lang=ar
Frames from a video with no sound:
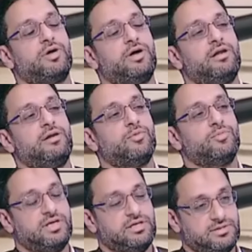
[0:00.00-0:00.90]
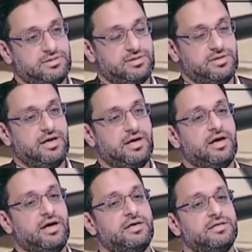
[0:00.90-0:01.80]
سؤال ممتاز
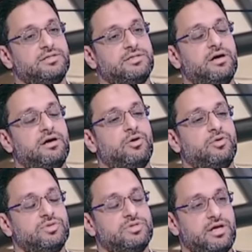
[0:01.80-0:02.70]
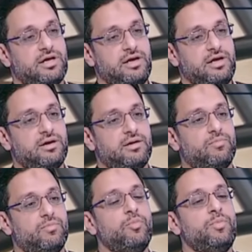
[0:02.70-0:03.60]
آه، صغر العضو الذكري
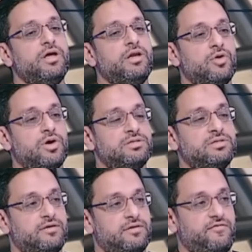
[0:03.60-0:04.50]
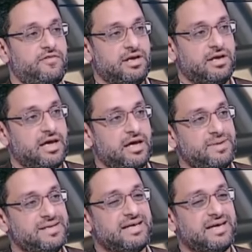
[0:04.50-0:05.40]
ممكن يؤثر في الانجاب
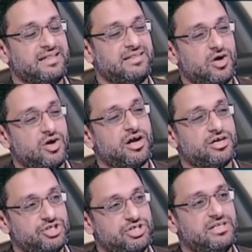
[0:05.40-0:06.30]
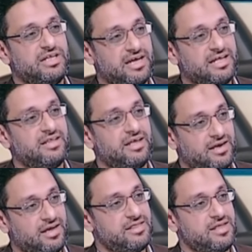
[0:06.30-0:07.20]
اذا كان درجه شديده جدا
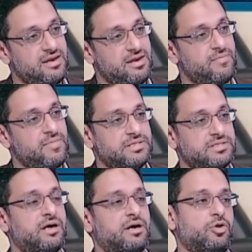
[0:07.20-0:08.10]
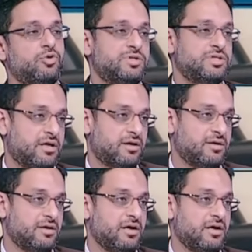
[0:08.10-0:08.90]
جدا من صغر العضو الذكري